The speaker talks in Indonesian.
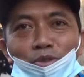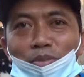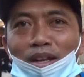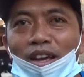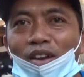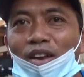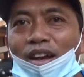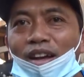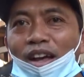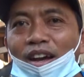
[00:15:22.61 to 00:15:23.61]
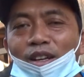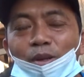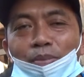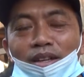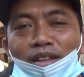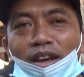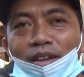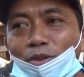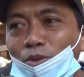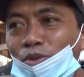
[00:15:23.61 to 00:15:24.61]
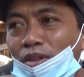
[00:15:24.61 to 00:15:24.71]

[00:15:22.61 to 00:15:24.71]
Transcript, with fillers: Cuman kalau langkah kedepannya itu